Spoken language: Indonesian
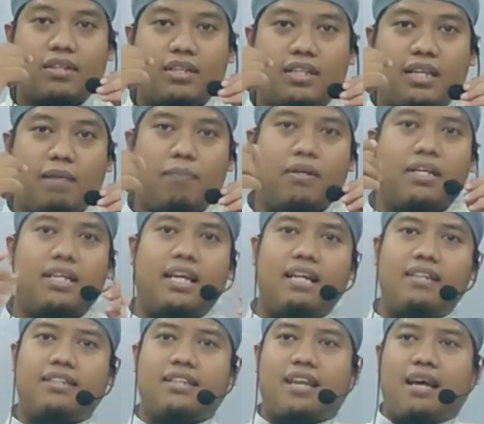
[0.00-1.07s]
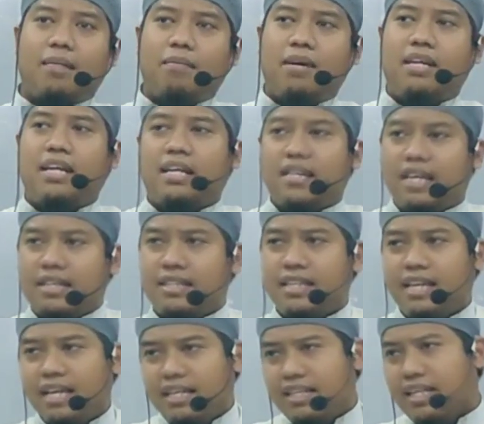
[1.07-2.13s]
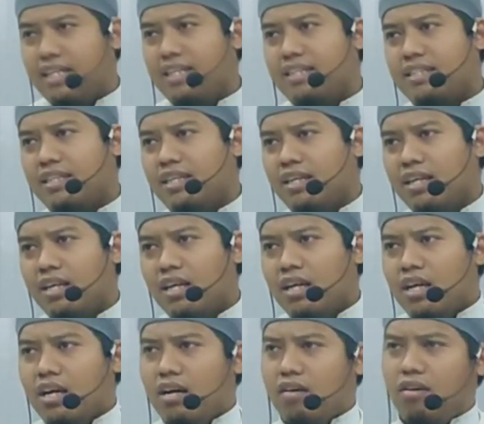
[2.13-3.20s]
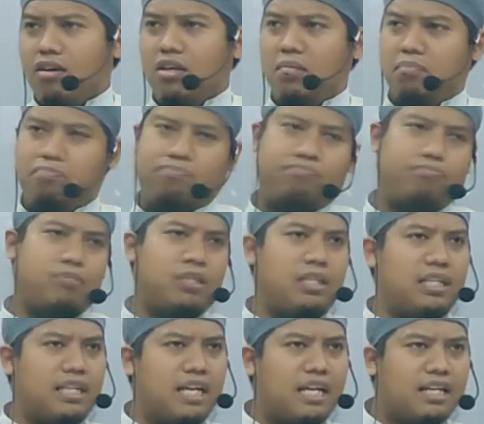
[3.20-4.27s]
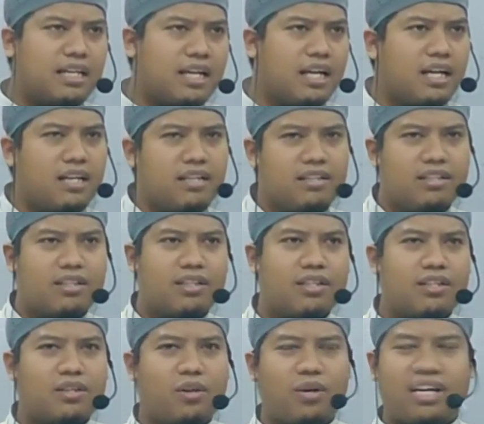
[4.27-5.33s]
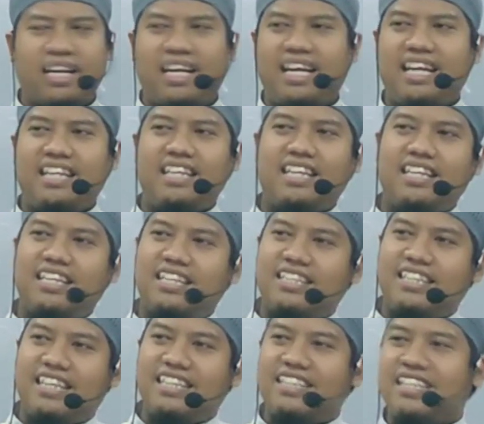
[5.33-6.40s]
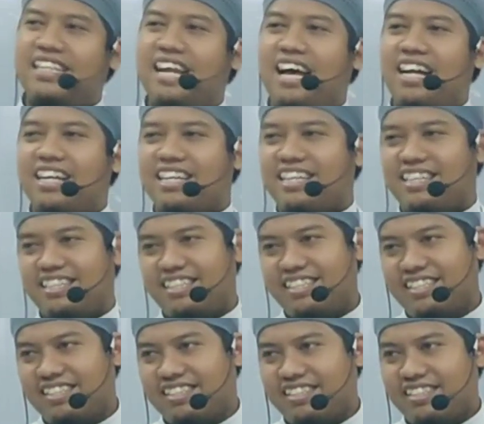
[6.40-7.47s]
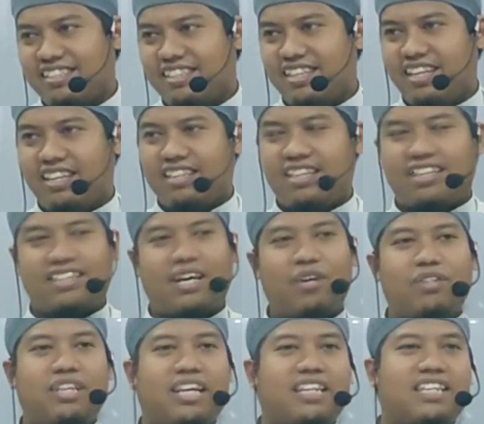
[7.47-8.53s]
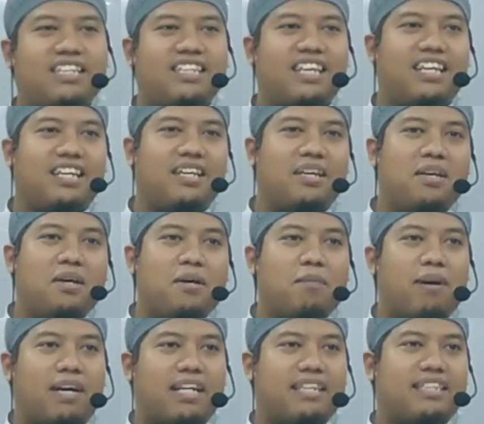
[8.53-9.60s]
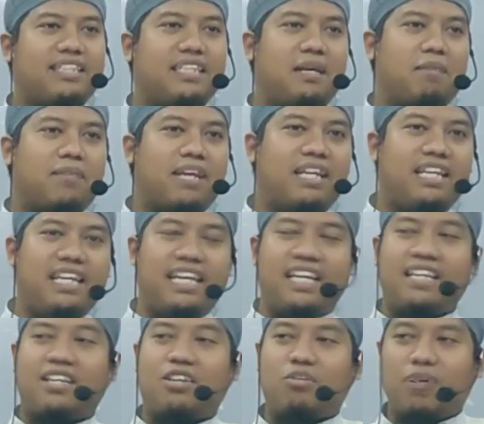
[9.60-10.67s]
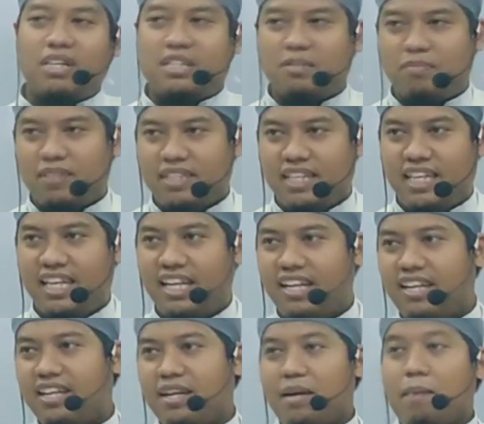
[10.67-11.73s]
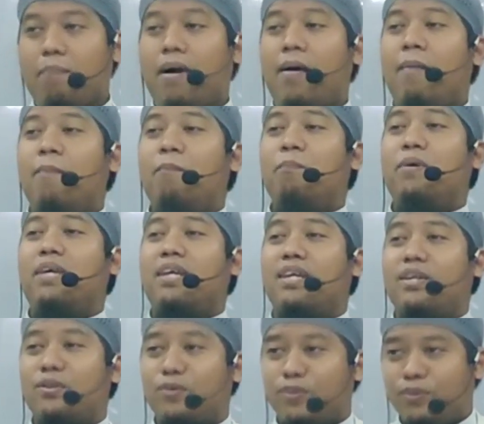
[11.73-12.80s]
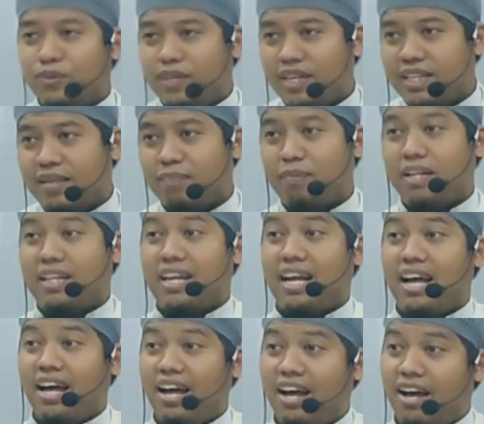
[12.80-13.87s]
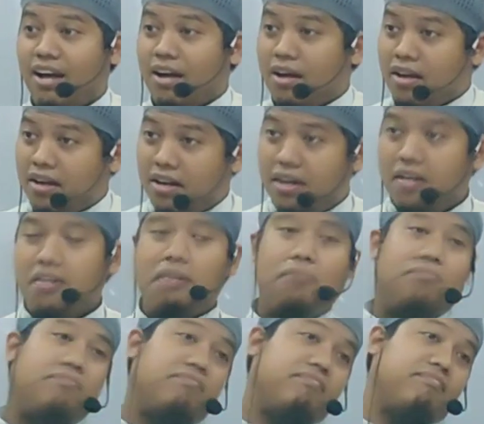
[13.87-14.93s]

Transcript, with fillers: dia melihat ceramah dan nasihat dari si rohib mendengarkan kok kayaknya saya senang nih ya tertaut hati saya maka setiap kali ingin ke rumah si penyihir mampir dulu ke tempat rah rahib